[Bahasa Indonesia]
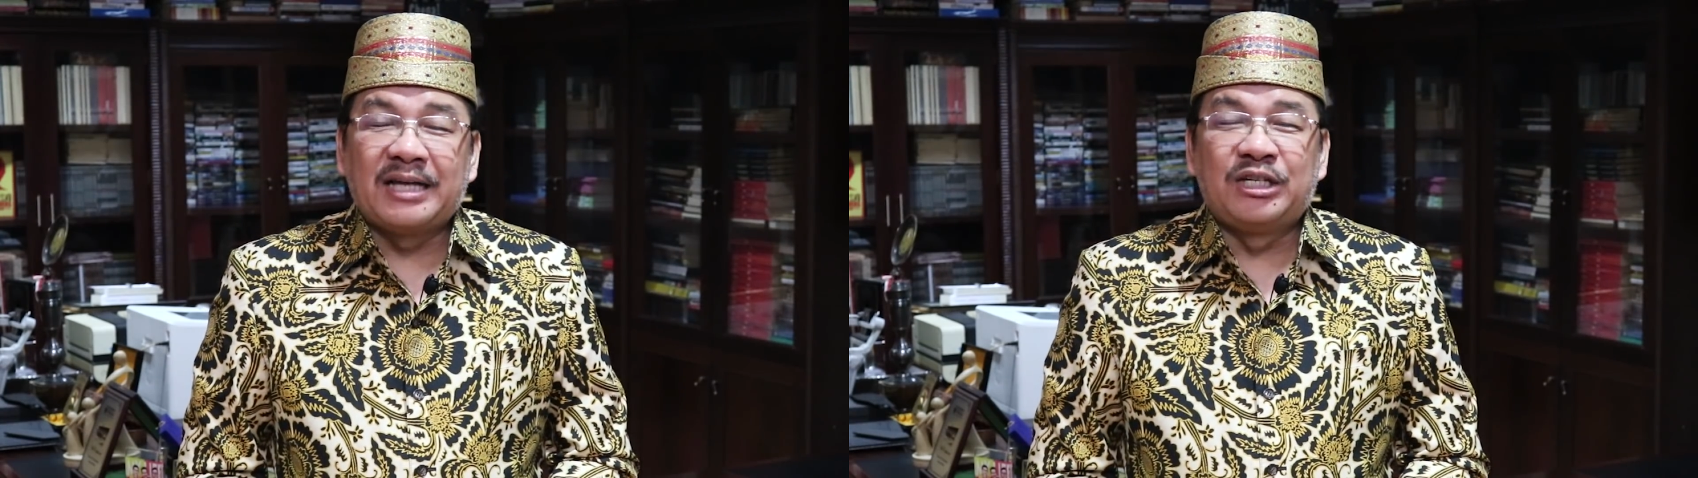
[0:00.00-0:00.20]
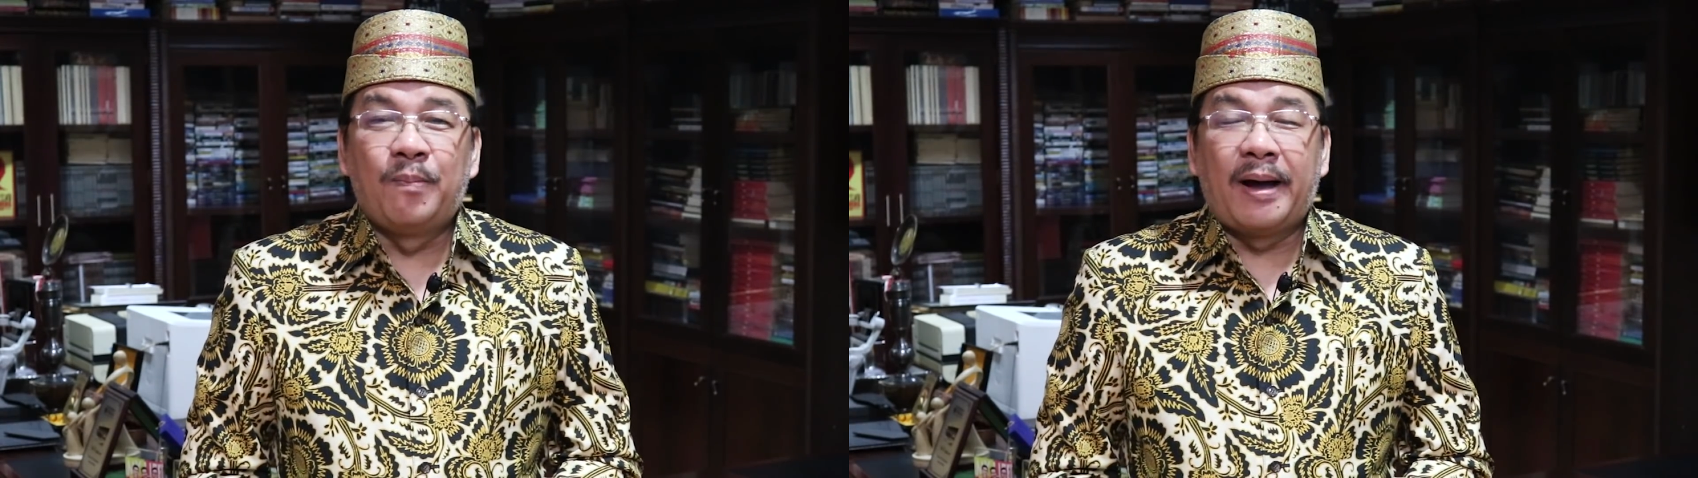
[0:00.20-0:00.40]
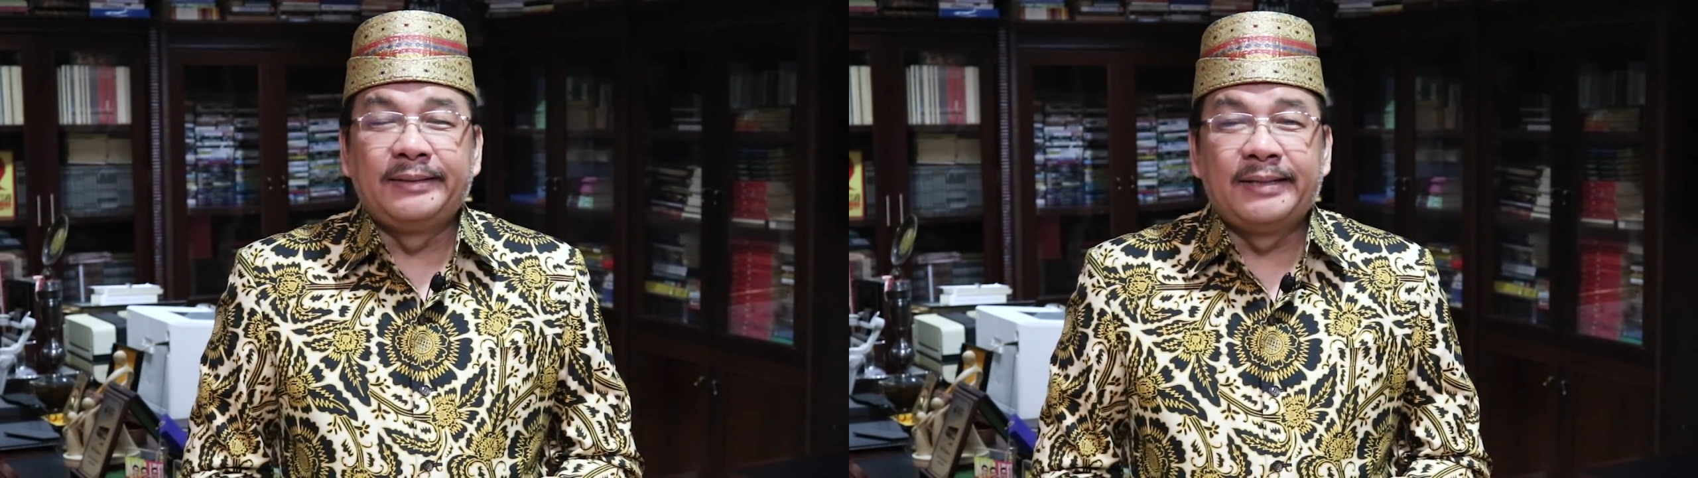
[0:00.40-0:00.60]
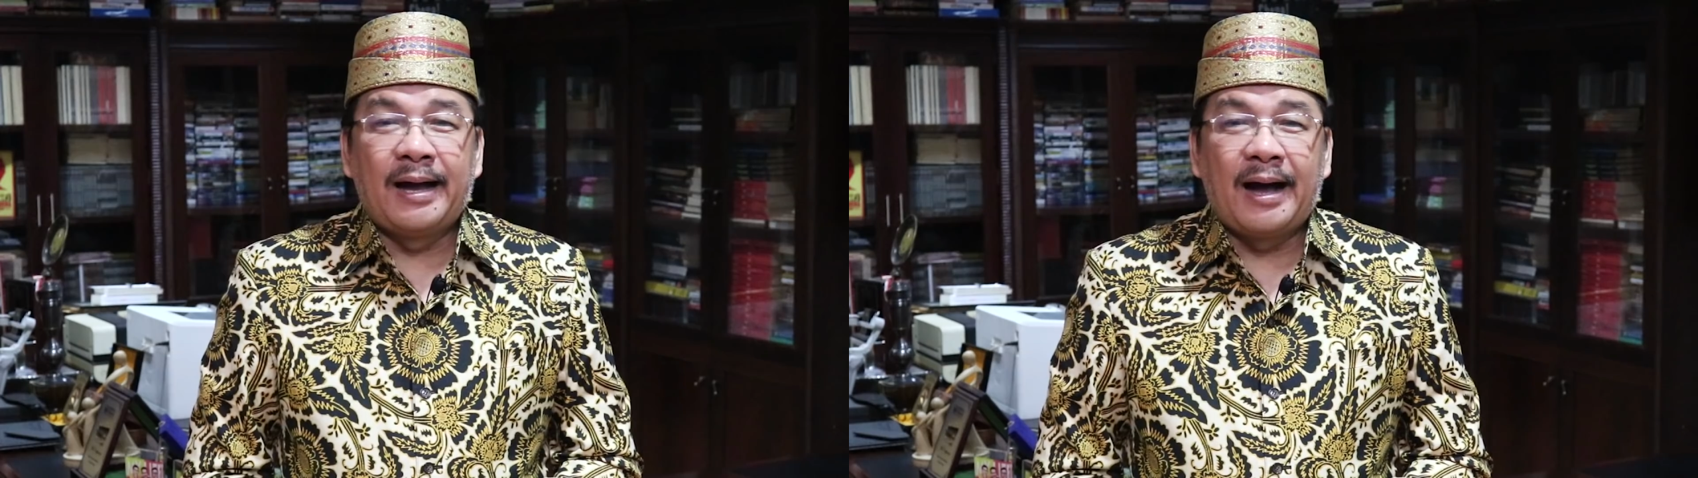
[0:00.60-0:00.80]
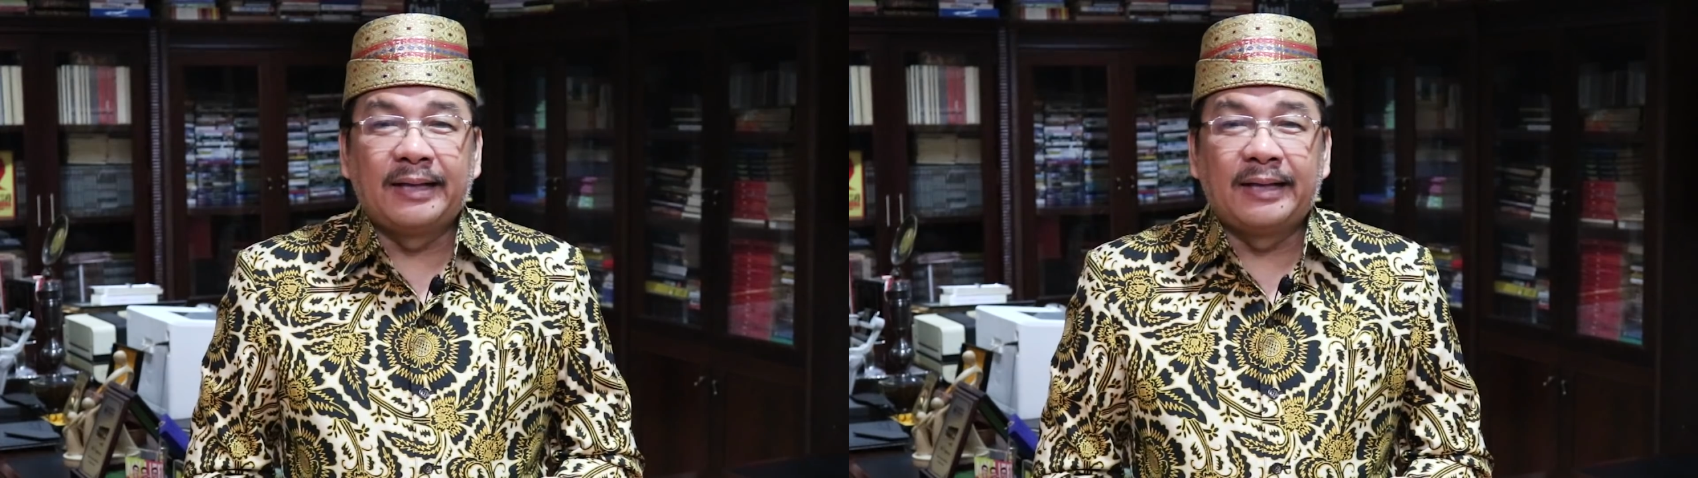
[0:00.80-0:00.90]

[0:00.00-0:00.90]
kasih banyak